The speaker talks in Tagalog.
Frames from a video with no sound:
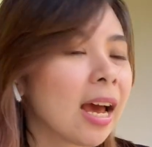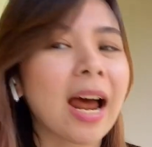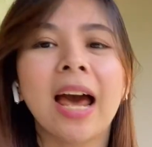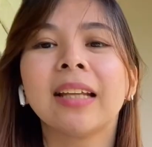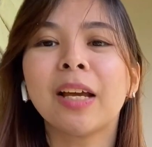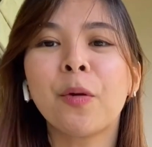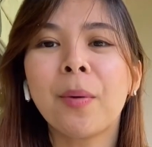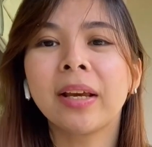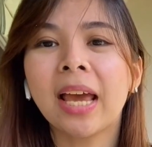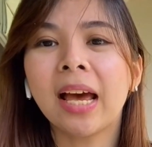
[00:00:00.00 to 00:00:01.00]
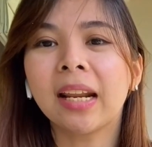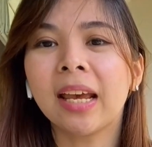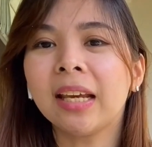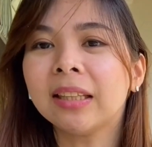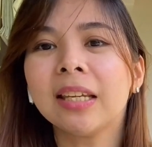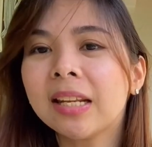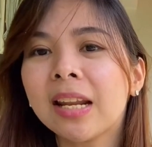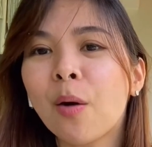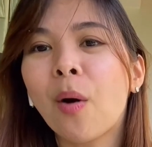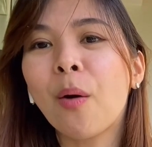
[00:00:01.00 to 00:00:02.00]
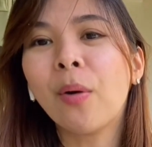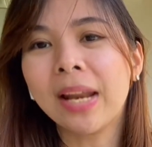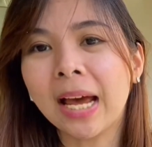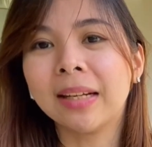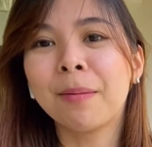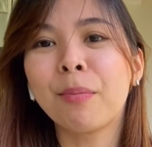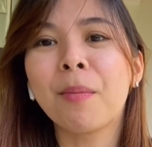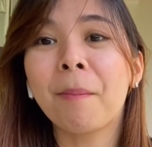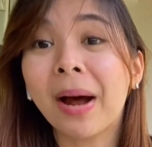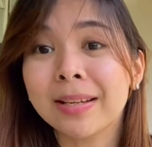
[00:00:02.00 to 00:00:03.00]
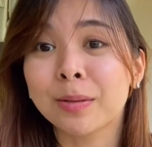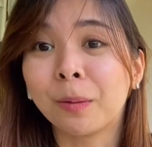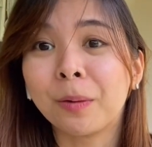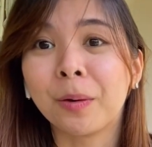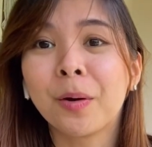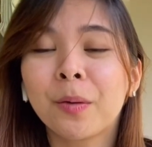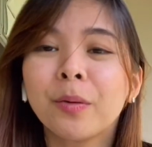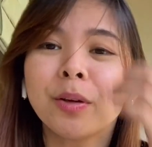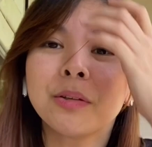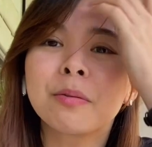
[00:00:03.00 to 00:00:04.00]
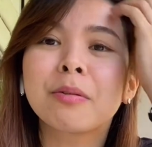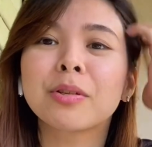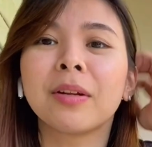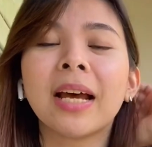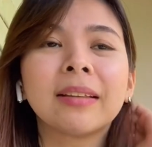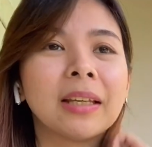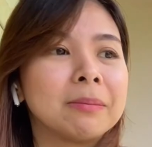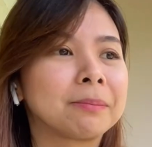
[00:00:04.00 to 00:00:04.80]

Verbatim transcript: kahit ano mangyari, eh, hindi na nawawalan ng pumapasok. Kung yun yung gusto natin,